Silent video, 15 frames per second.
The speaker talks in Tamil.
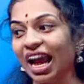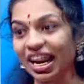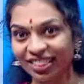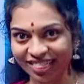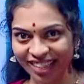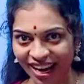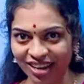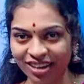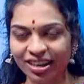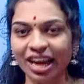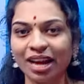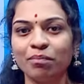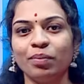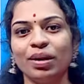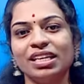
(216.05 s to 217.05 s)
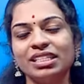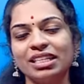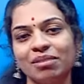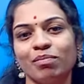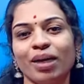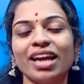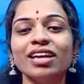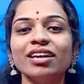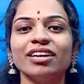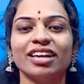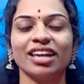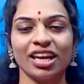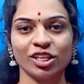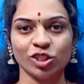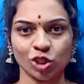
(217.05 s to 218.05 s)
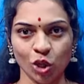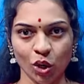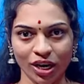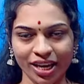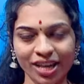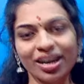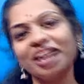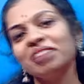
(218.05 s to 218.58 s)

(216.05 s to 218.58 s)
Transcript: அண்ட் தென் ஐ எம் பிளேசிங் மை கிளைண்ட்ஸ் ஆர்டர்